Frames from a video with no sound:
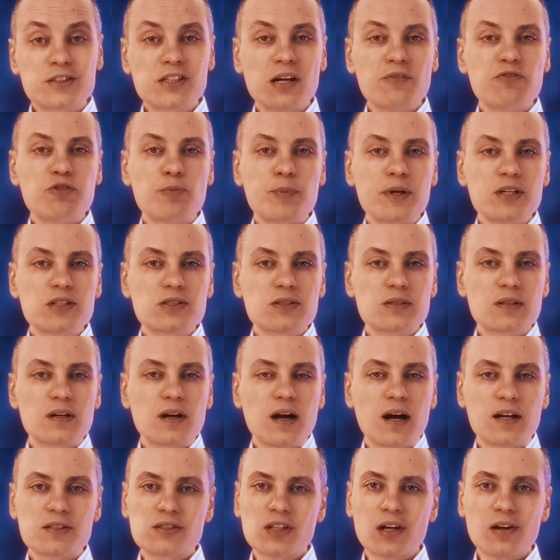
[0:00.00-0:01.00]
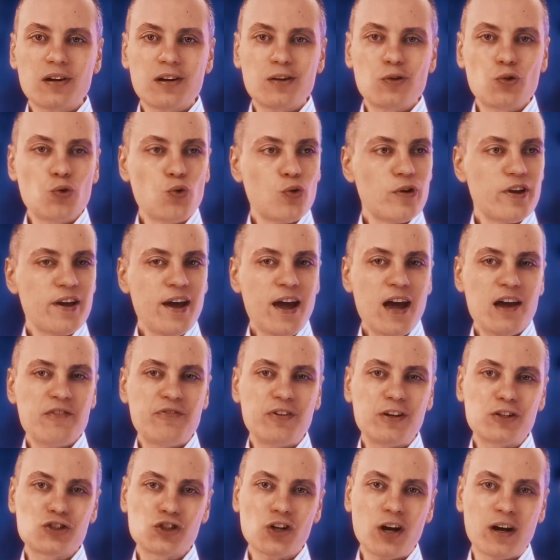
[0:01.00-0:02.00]
النظام في مصر اصر انه
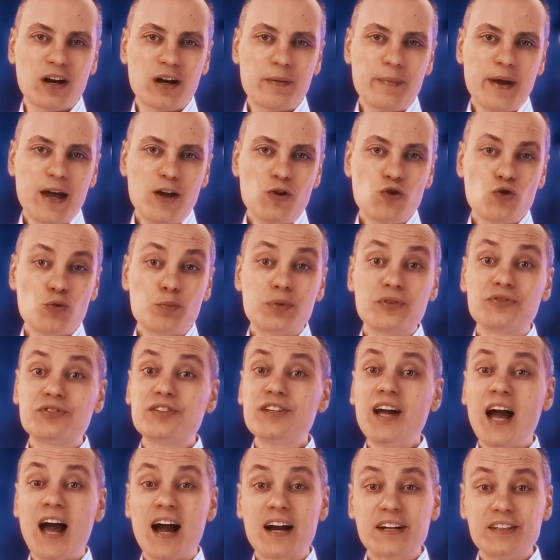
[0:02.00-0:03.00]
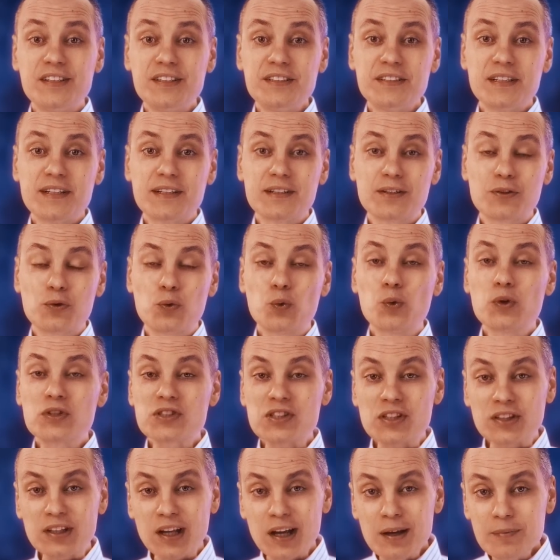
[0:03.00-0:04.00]
يقفل شهر مايو بفضيحه جديده
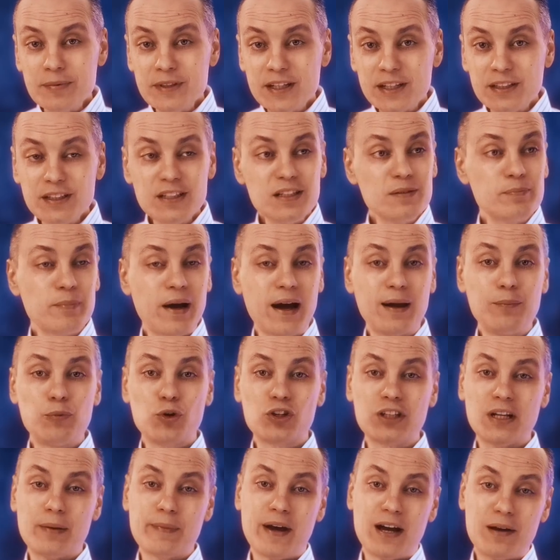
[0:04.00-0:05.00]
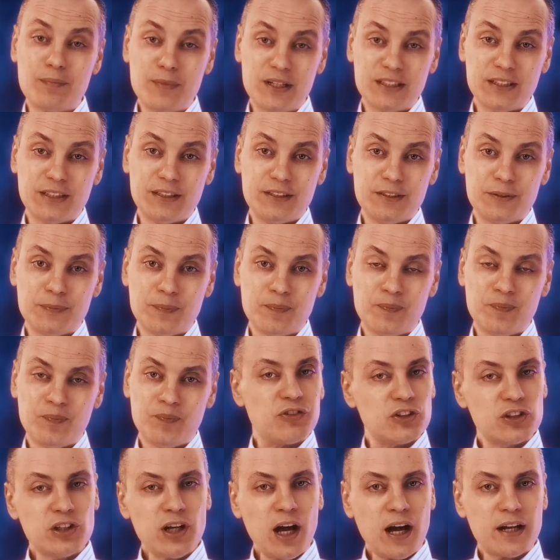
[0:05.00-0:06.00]
وصدام جديد مع المجتمع المدني
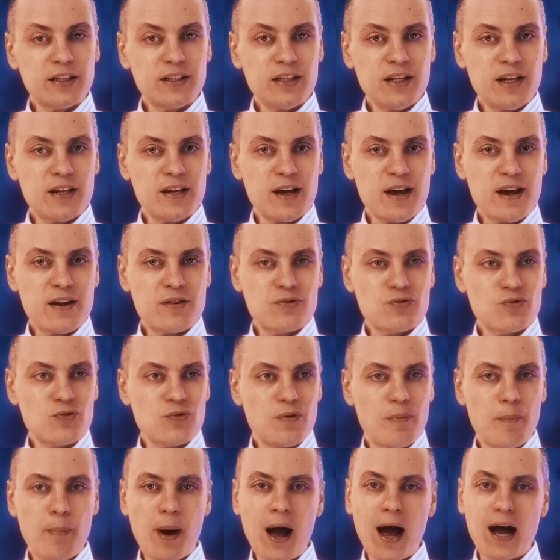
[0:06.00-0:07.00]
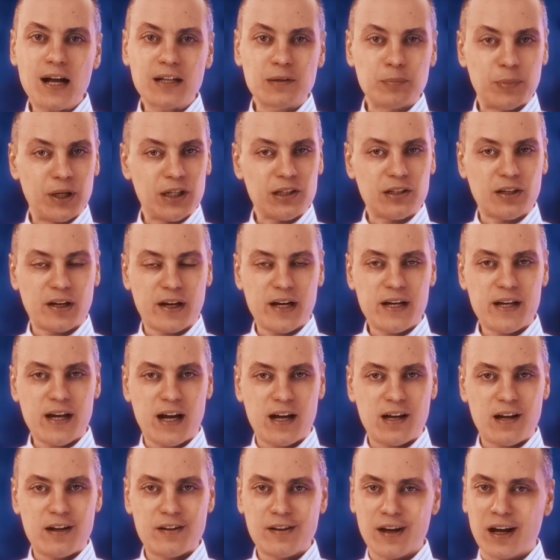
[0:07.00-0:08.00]
الفضيحه دي هي انه بعت
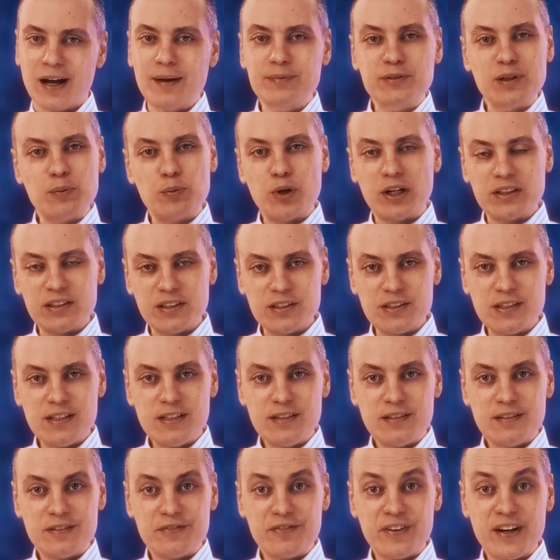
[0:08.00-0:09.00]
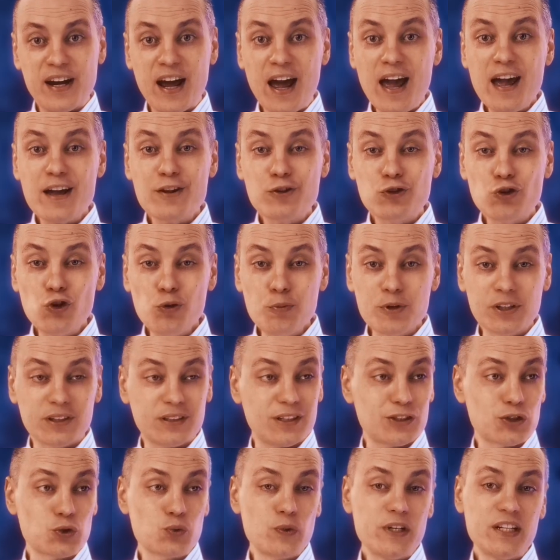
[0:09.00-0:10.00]
بلطجيه على نقابه المهندسين في نهايه يوم
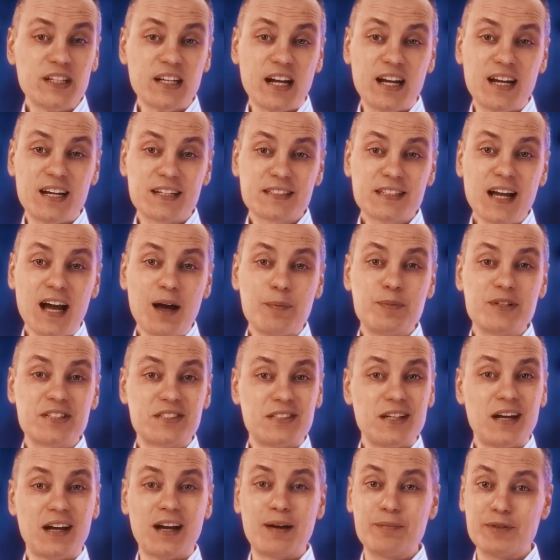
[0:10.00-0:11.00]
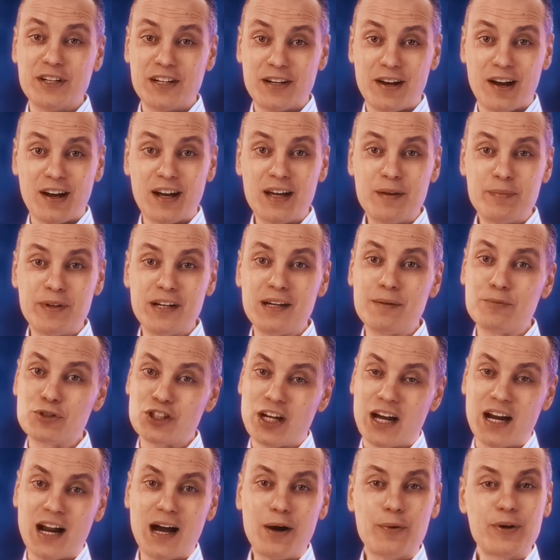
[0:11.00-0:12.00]
التصويت على سحب الثقه من النقيب اللي
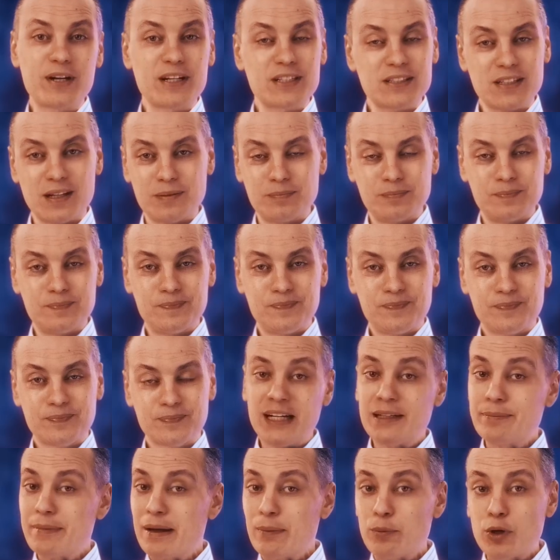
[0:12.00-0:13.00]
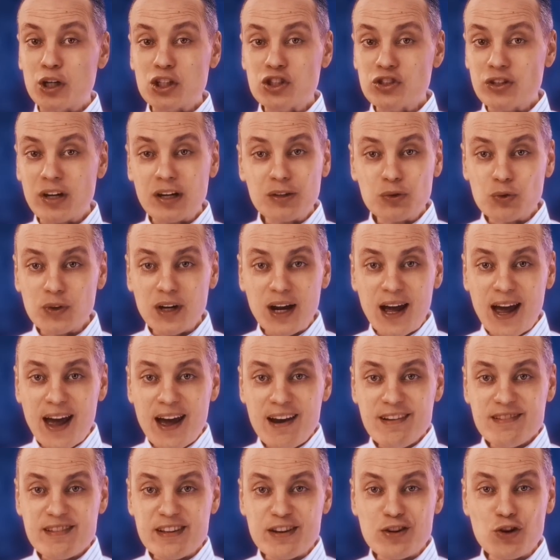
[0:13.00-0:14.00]
مش على هوا النظام بعد ما المؤشرات
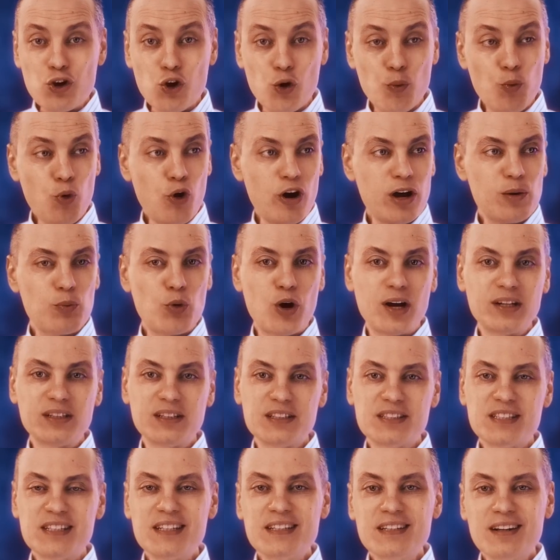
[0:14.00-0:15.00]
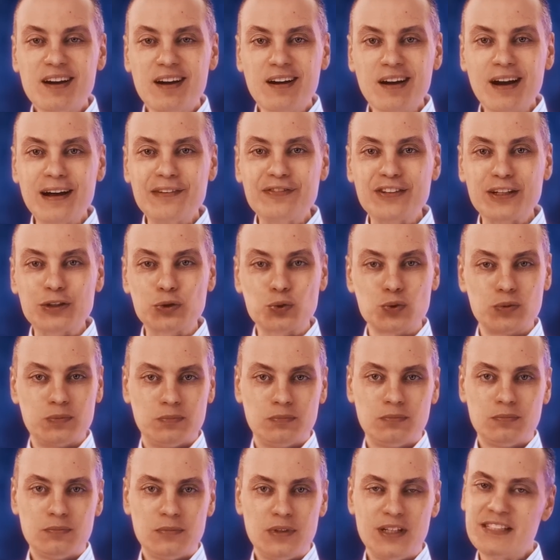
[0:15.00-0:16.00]
كلها قالت ان جموع المهندسين
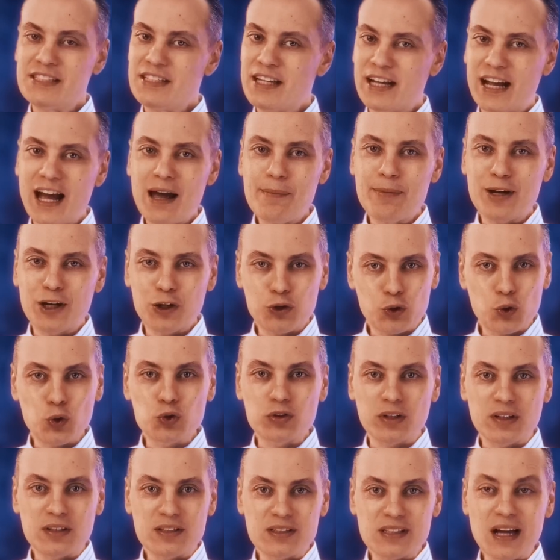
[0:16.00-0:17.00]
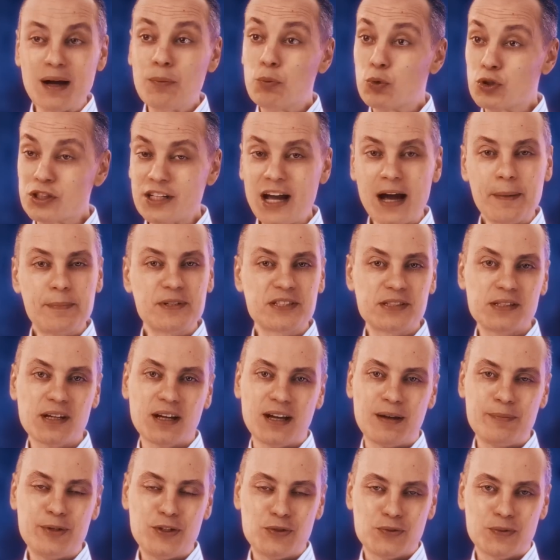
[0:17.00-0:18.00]
رفضوا الاستجابه لضغوط النظام وسحب
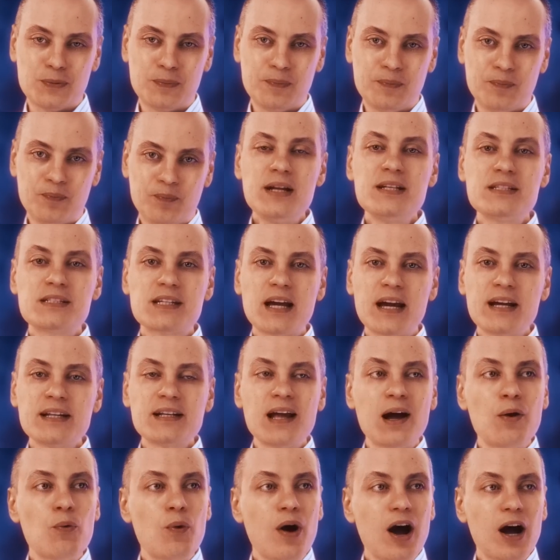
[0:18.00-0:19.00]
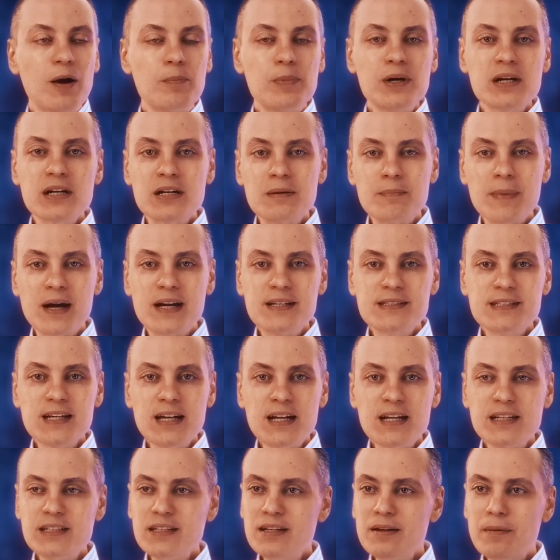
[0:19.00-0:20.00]
الثقه منه من ساعتها واخبار
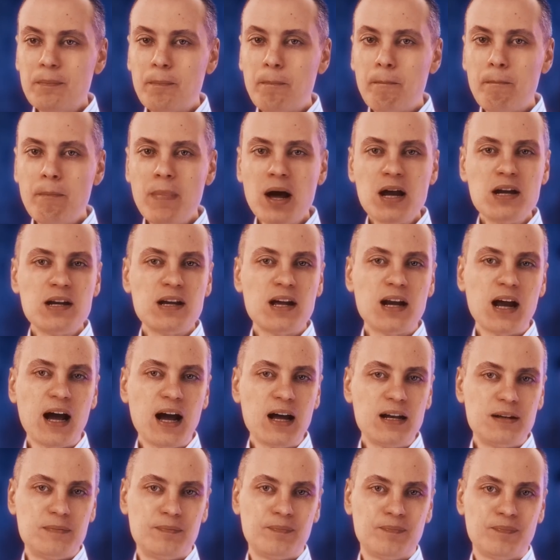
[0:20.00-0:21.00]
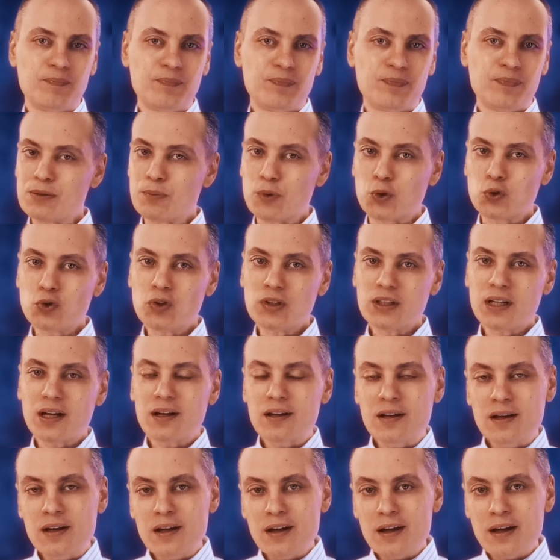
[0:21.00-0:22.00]
المهزله دي ماليه العالم بس الموضوع
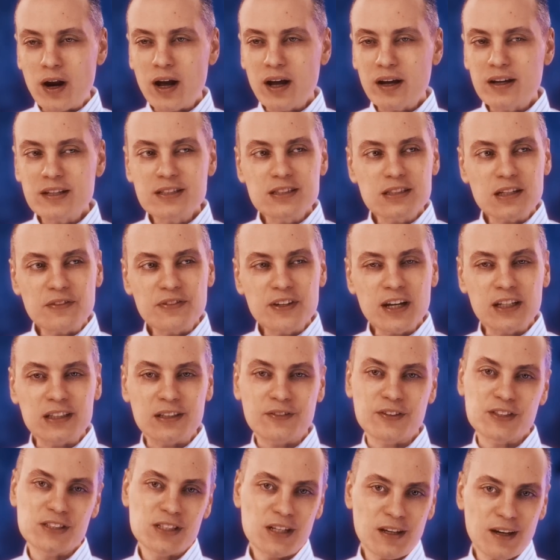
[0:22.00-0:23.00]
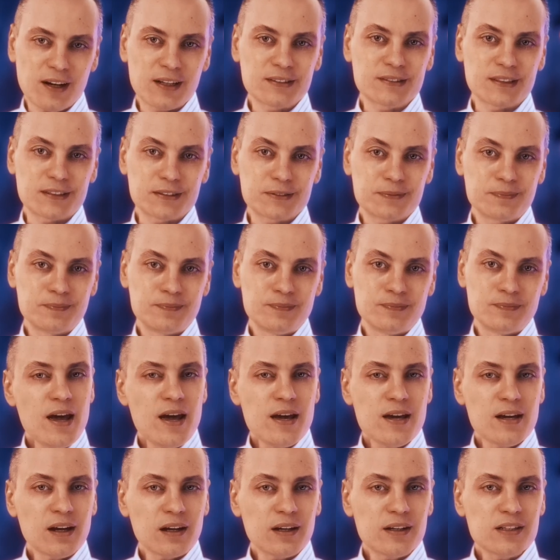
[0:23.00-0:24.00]
ده وراه قصه فيها تفاصيل اكتر
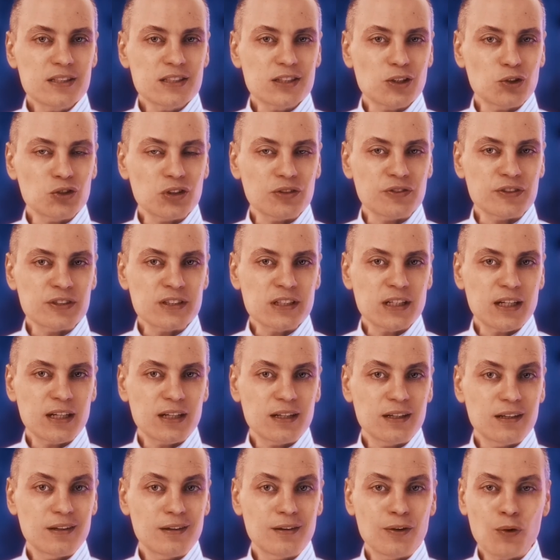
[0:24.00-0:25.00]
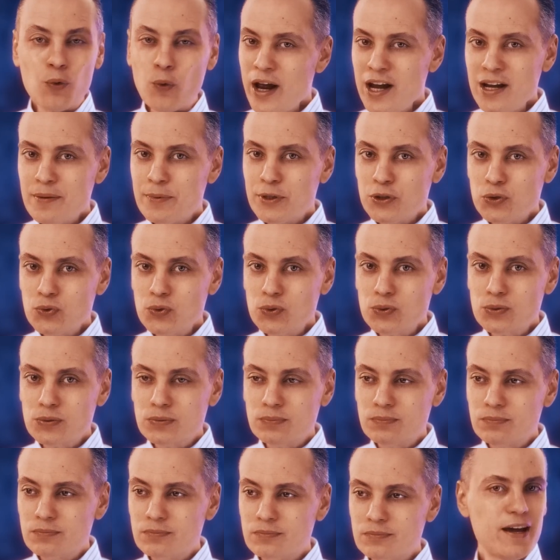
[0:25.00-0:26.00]
ايه هي القصه وتفاصيلها وايه اللي
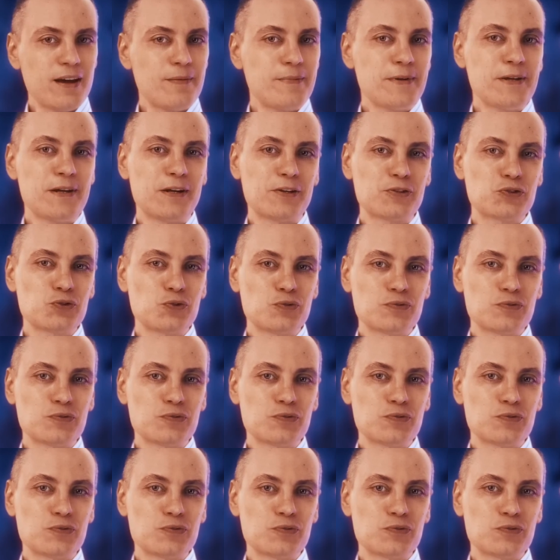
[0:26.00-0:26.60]
بتقوله هيا بينا